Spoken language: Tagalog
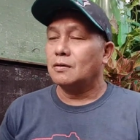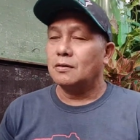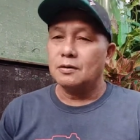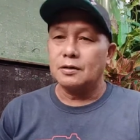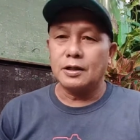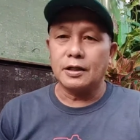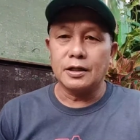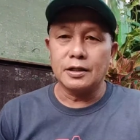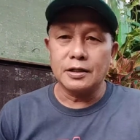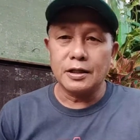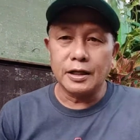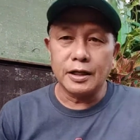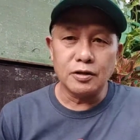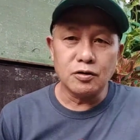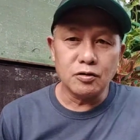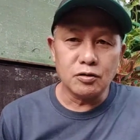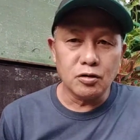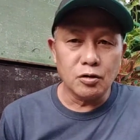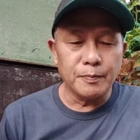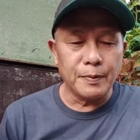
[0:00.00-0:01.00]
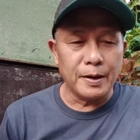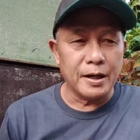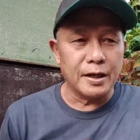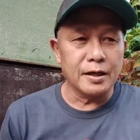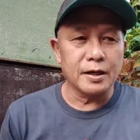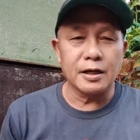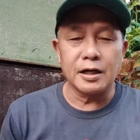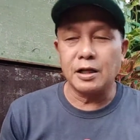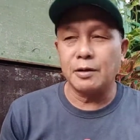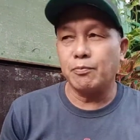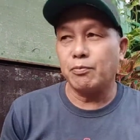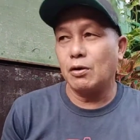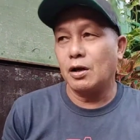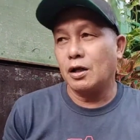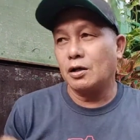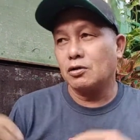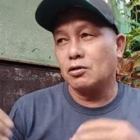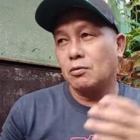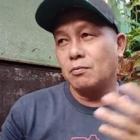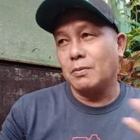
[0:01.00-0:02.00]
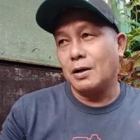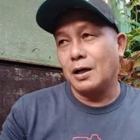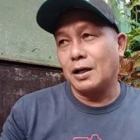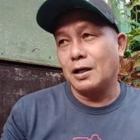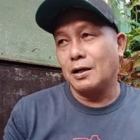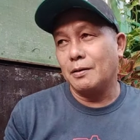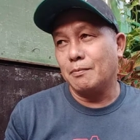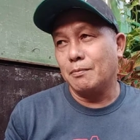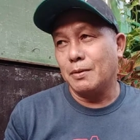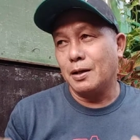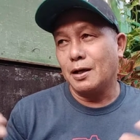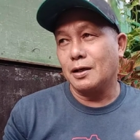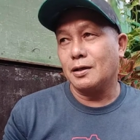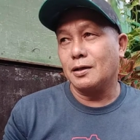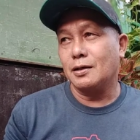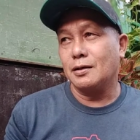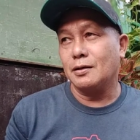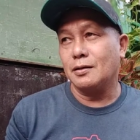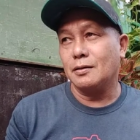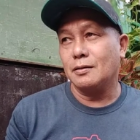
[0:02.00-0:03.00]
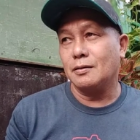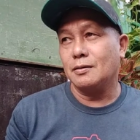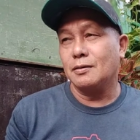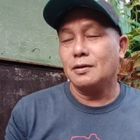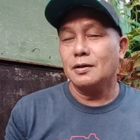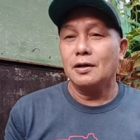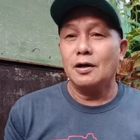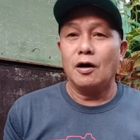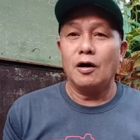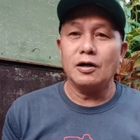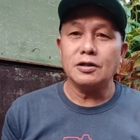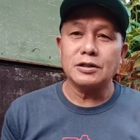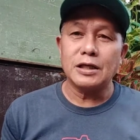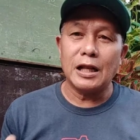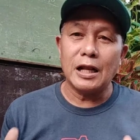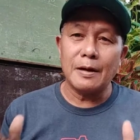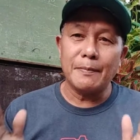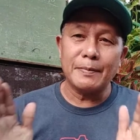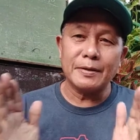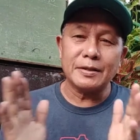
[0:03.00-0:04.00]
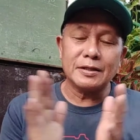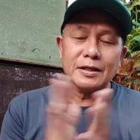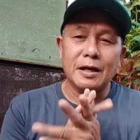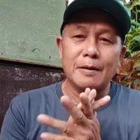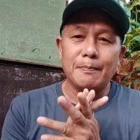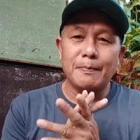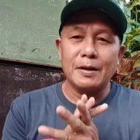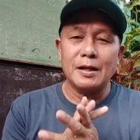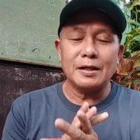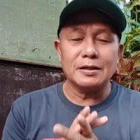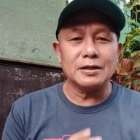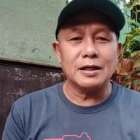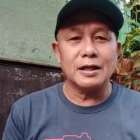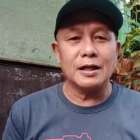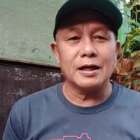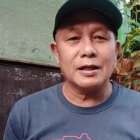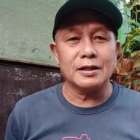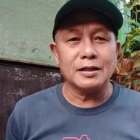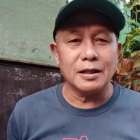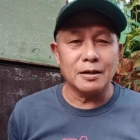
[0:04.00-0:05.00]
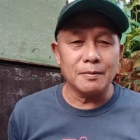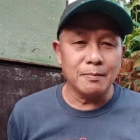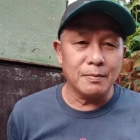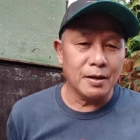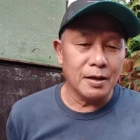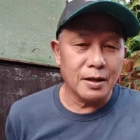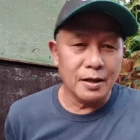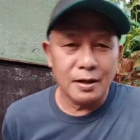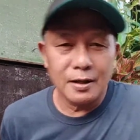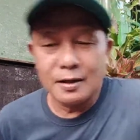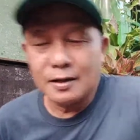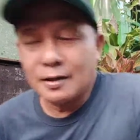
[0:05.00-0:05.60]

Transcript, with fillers: Dire-diretso to, parang gripo lang to, vlog ng vlog. Oh, salamat nga pala sa lahat ng mga